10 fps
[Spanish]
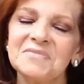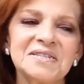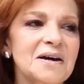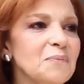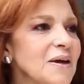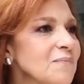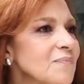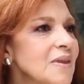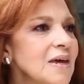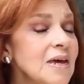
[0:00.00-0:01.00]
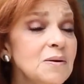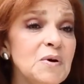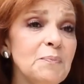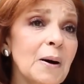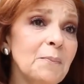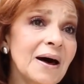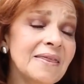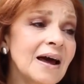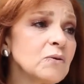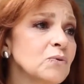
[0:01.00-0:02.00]
Me salvé. Y mi
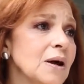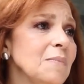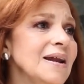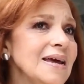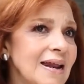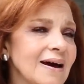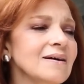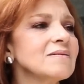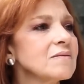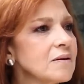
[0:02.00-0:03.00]
papá de alguna manera,